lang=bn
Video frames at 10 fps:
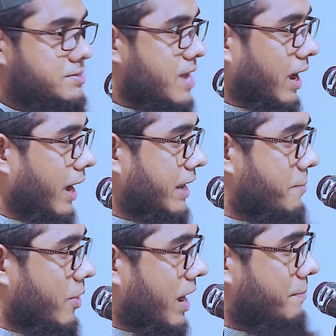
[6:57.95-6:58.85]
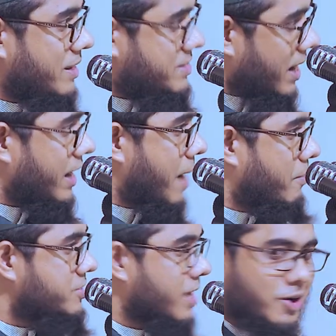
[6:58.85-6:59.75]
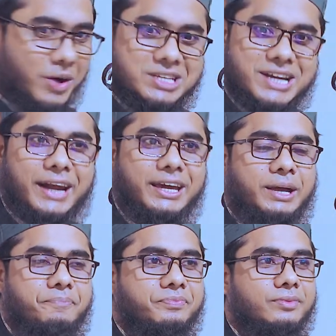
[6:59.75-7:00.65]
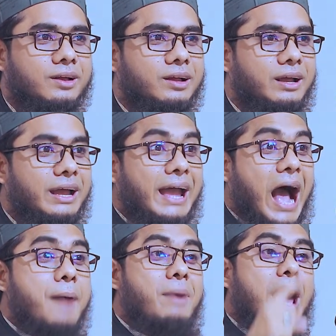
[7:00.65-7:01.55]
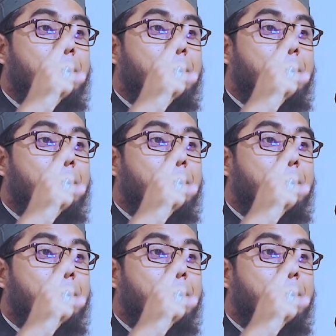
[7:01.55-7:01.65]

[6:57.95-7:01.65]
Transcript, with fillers: জাকারিয়া বলেন বাচ্চার নামও জনকে জানি আমার